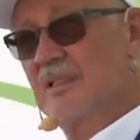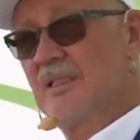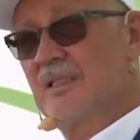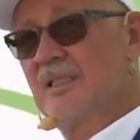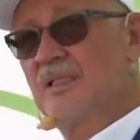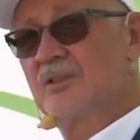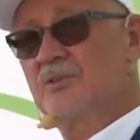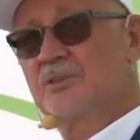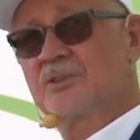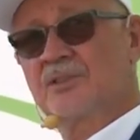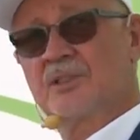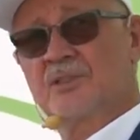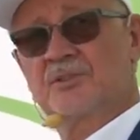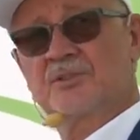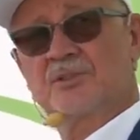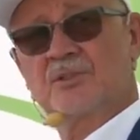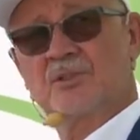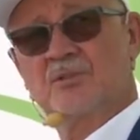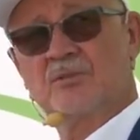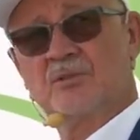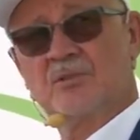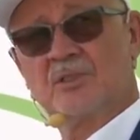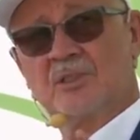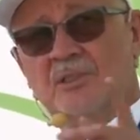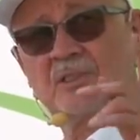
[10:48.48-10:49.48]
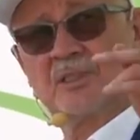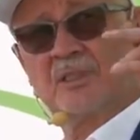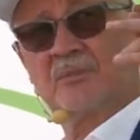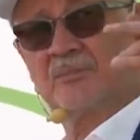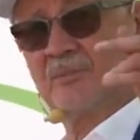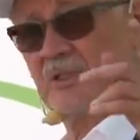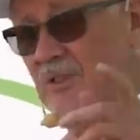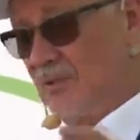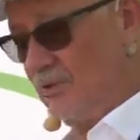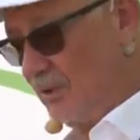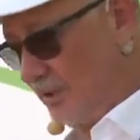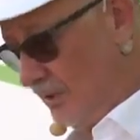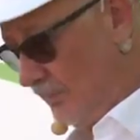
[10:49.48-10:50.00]
К лету следующего года
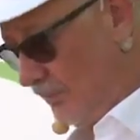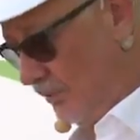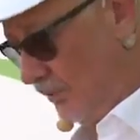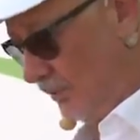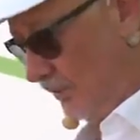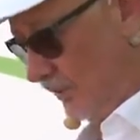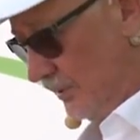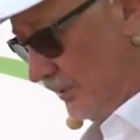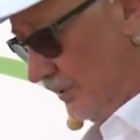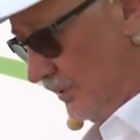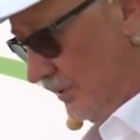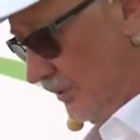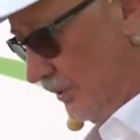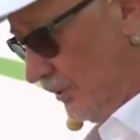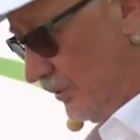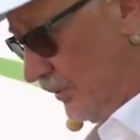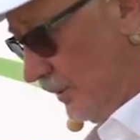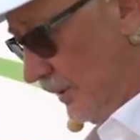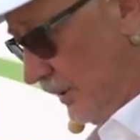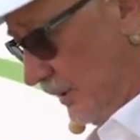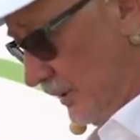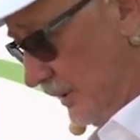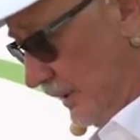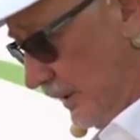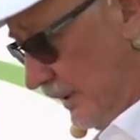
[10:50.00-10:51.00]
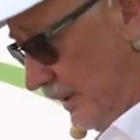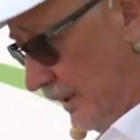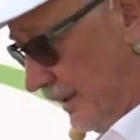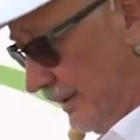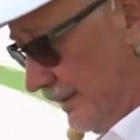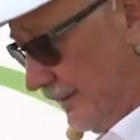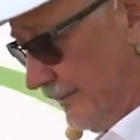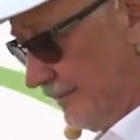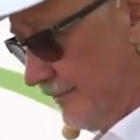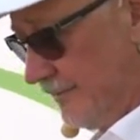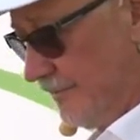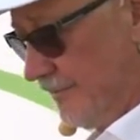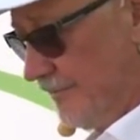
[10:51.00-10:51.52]
там дорога будет еще одна
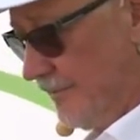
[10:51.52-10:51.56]
стоять.